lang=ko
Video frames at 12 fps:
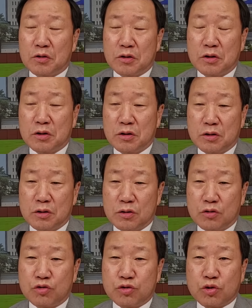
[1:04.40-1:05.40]

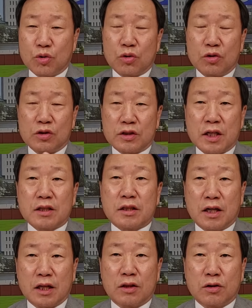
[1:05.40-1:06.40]
그 구조를
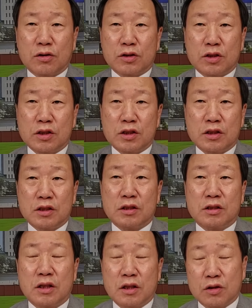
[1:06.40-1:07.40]
상상했던
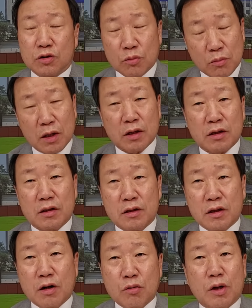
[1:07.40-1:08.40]
것이 정말
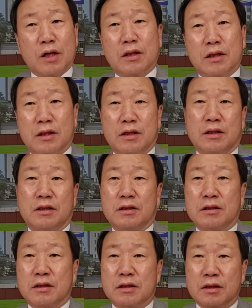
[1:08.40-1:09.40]
탁월한
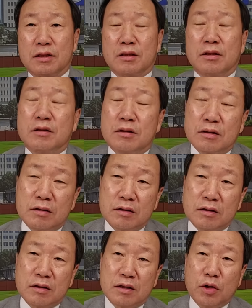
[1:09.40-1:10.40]

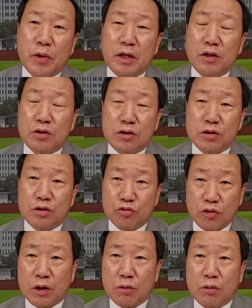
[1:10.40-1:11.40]
그 기획이었을
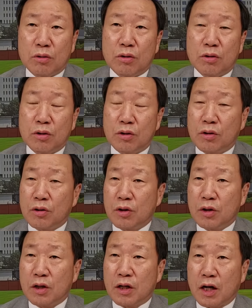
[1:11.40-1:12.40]
수도 있고
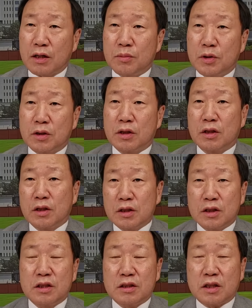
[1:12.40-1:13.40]
아니면
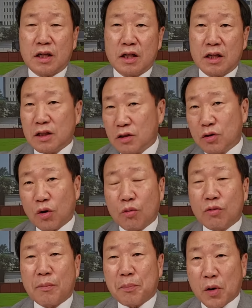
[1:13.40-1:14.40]
실제 이건
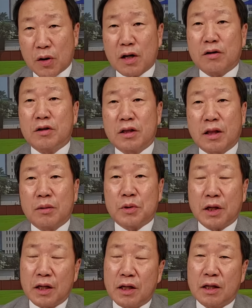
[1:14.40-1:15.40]
너무나 뻔한 거기
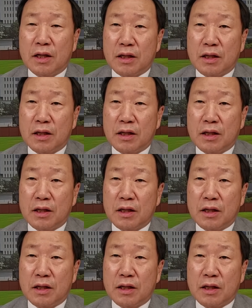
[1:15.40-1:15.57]
때문에